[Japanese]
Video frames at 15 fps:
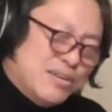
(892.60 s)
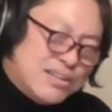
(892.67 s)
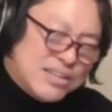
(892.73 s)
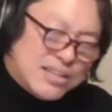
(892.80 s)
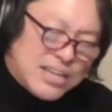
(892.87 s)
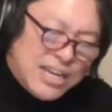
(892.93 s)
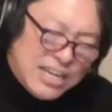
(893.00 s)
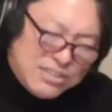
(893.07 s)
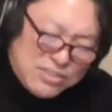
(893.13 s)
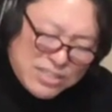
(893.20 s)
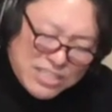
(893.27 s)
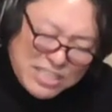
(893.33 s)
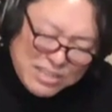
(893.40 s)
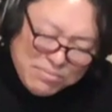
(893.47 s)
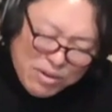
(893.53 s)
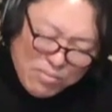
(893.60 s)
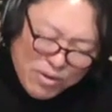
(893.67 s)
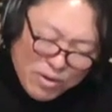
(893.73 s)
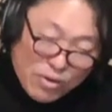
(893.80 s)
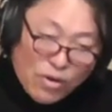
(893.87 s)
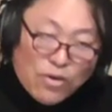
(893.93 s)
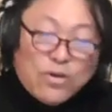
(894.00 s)
菊池
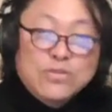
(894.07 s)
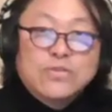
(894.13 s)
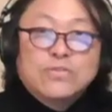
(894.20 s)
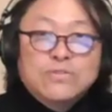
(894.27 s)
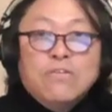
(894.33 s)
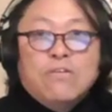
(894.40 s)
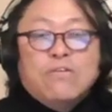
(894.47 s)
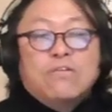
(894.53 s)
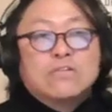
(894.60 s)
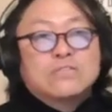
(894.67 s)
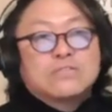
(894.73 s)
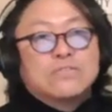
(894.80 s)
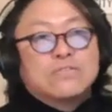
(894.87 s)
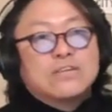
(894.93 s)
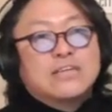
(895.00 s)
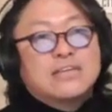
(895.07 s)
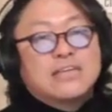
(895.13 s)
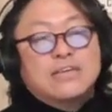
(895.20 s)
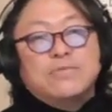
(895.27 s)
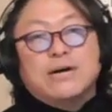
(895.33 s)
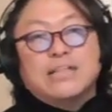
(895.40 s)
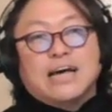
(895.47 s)
桃子ほどのその引
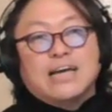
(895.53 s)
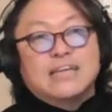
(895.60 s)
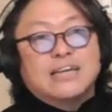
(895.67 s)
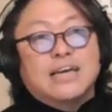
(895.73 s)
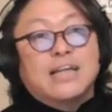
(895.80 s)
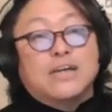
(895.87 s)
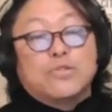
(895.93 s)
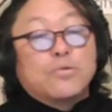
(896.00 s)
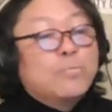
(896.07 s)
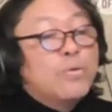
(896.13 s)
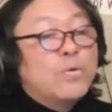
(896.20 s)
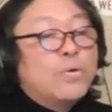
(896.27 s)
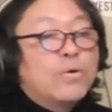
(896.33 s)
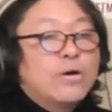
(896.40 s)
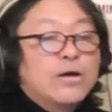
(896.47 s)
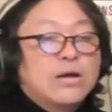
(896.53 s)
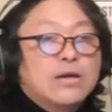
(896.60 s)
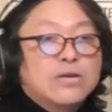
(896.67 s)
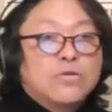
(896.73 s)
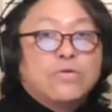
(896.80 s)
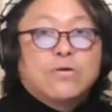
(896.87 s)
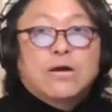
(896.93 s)
きはないけれども、
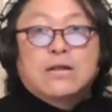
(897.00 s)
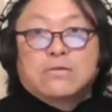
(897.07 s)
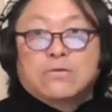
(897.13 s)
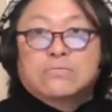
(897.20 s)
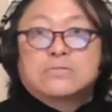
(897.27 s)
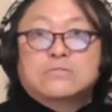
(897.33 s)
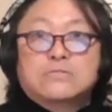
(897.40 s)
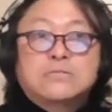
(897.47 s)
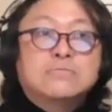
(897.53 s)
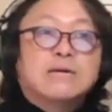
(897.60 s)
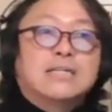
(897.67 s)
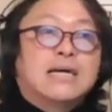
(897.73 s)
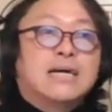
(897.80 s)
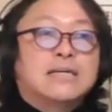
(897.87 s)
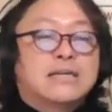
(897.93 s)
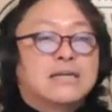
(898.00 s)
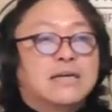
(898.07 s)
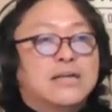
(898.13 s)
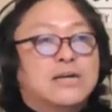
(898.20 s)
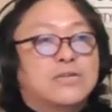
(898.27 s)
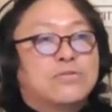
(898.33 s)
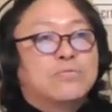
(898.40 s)
表現力今ない
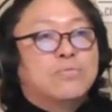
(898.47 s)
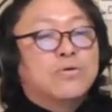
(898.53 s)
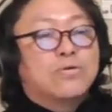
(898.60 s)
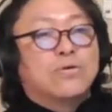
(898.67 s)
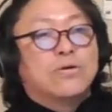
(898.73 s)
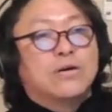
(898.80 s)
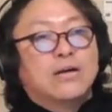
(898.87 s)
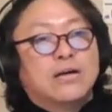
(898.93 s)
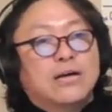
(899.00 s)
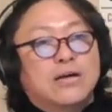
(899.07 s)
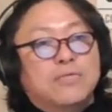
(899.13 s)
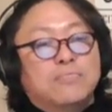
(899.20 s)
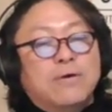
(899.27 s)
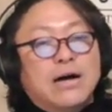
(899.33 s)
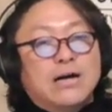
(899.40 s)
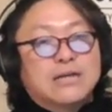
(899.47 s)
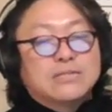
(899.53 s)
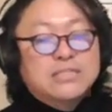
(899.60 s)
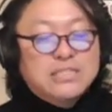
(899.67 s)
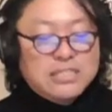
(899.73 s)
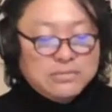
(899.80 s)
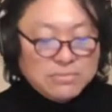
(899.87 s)
けれども、まあ、
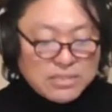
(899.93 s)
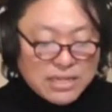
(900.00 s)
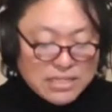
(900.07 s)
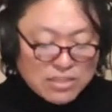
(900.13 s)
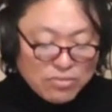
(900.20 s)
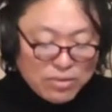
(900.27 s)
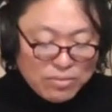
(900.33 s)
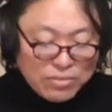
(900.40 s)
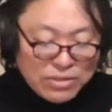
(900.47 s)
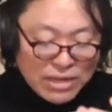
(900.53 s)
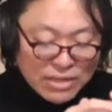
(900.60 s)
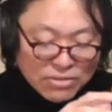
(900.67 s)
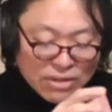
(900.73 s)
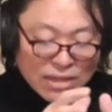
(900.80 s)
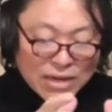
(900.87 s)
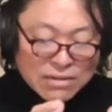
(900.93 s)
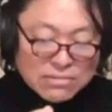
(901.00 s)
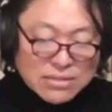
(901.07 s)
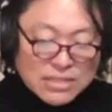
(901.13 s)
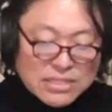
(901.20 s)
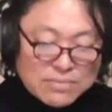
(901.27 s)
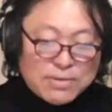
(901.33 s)
西村智美のあの
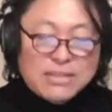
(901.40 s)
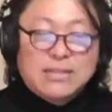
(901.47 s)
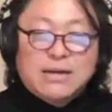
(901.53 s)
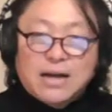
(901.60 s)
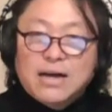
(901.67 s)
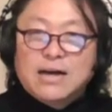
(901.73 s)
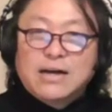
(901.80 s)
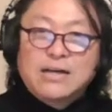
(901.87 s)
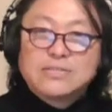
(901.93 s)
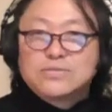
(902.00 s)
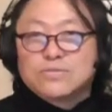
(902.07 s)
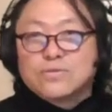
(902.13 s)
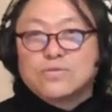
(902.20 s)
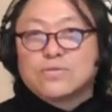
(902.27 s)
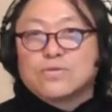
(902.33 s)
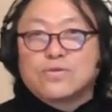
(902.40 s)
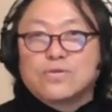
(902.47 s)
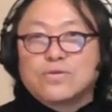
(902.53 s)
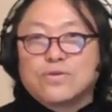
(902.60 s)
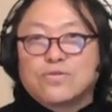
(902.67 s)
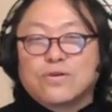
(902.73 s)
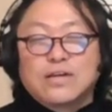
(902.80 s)
キャラクターてがその
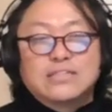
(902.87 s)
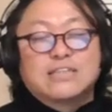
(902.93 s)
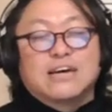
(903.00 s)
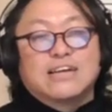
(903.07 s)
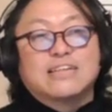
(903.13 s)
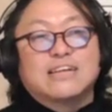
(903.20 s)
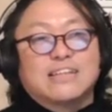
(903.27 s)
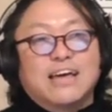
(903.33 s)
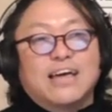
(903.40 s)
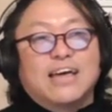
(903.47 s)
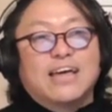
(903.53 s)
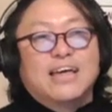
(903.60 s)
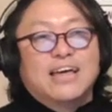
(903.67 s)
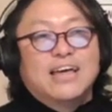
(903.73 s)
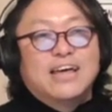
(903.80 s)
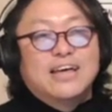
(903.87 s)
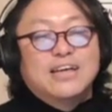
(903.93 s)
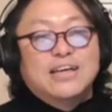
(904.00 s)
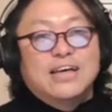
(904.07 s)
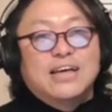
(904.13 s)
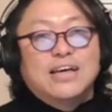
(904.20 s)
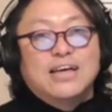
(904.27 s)
こう表現されてて、
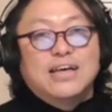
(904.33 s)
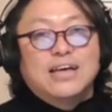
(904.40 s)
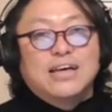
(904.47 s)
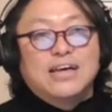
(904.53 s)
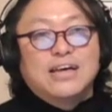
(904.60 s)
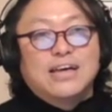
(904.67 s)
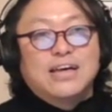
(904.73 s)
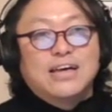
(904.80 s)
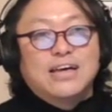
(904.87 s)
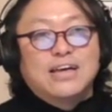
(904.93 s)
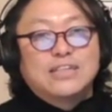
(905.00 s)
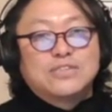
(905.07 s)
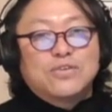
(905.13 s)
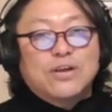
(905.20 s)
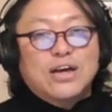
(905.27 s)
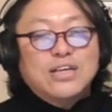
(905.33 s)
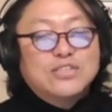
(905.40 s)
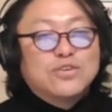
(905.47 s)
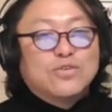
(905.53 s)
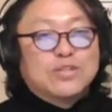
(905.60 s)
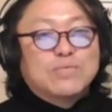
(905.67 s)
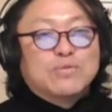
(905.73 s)
えー、それ以
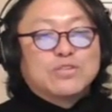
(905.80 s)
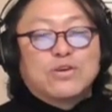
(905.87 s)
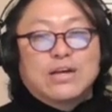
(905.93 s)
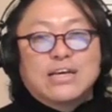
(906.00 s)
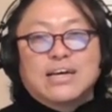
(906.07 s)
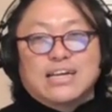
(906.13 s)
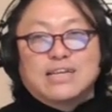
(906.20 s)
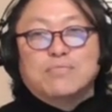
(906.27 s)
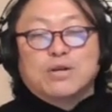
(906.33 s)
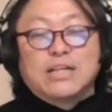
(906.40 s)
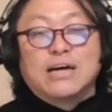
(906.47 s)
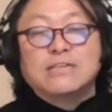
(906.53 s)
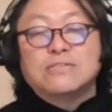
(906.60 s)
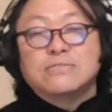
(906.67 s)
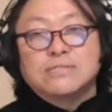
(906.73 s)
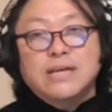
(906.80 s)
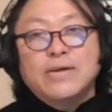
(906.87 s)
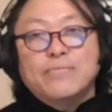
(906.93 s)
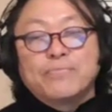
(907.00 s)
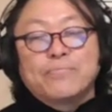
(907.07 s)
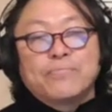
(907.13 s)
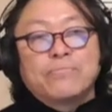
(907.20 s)
上でもそれ以下でもないという
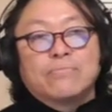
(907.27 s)
ね。